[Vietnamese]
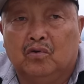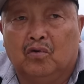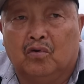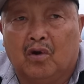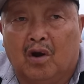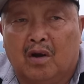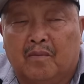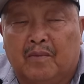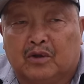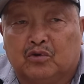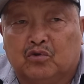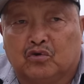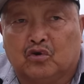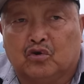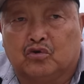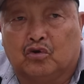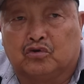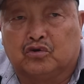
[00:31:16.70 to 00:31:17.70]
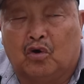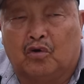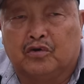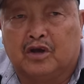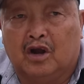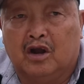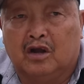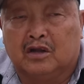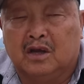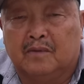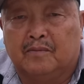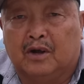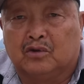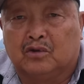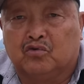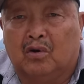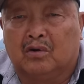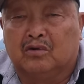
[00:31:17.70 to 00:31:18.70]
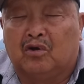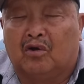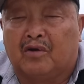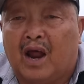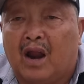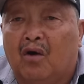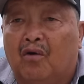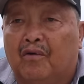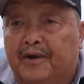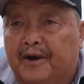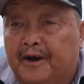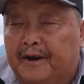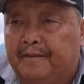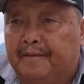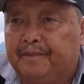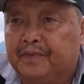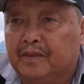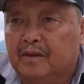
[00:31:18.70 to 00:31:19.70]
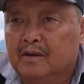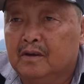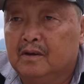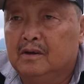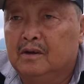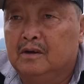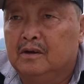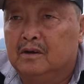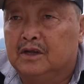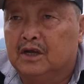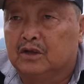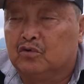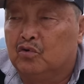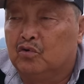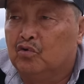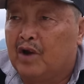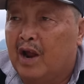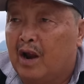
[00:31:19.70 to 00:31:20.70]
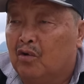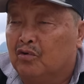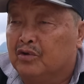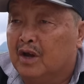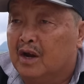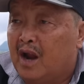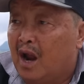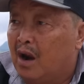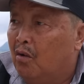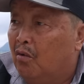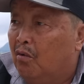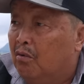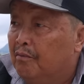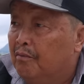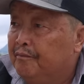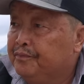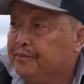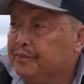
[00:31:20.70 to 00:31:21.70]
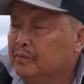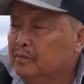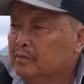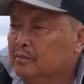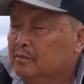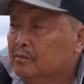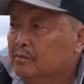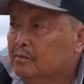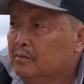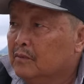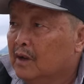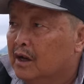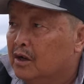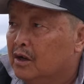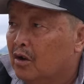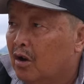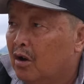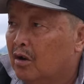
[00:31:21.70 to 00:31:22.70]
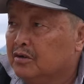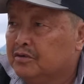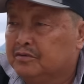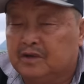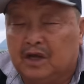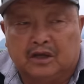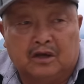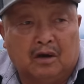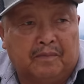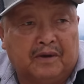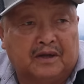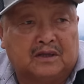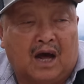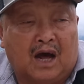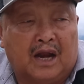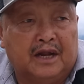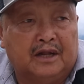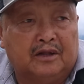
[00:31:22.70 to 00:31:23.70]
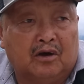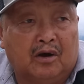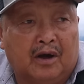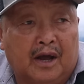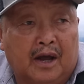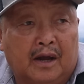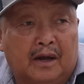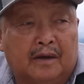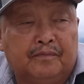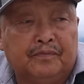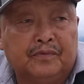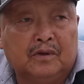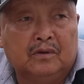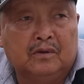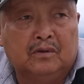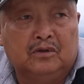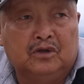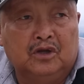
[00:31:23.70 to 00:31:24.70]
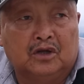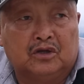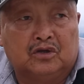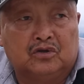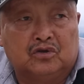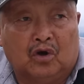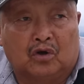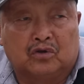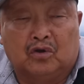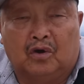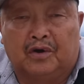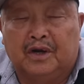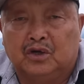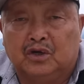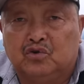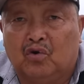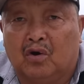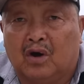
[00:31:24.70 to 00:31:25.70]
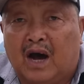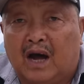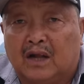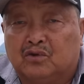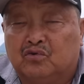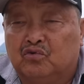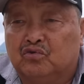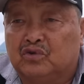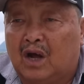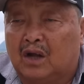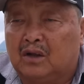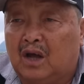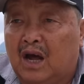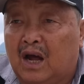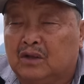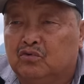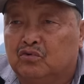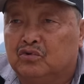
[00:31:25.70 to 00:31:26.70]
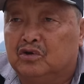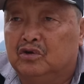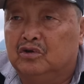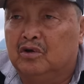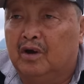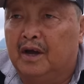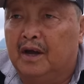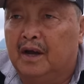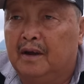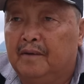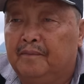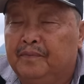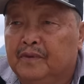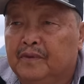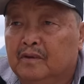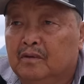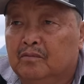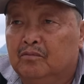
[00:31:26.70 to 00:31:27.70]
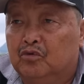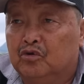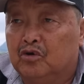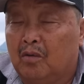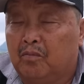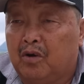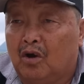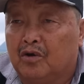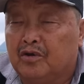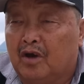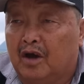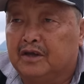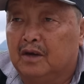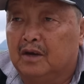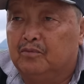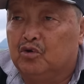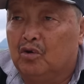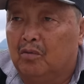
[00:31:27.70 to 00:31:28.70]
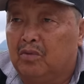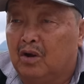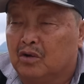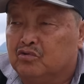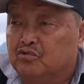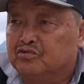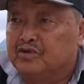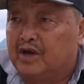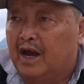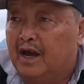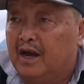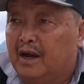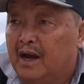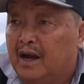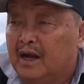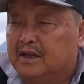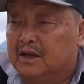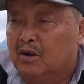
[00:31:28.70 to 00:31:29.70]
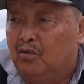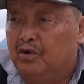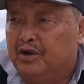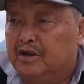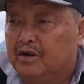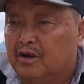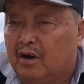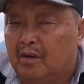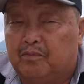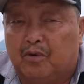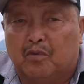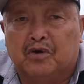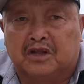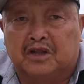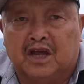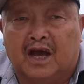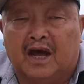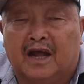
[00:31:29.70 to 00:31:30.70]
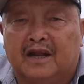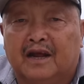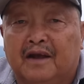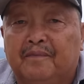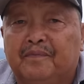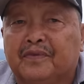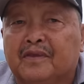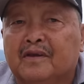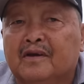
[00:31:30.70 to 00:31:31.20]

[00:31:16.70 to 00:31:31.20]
nó đó là mà to to to to chỉ là thế mà to to đá lâu nè thế to nó đá lâu chỉ đá lâu ấy nó tết chỉ biết thả lên rồi nhỉ cho toàn nên rùa cả tu ta ta tụ tương rồi muốn làm rồi nhá chứ muốn yếm lo tụn thầy thì ôn lên nó cũng một tia nè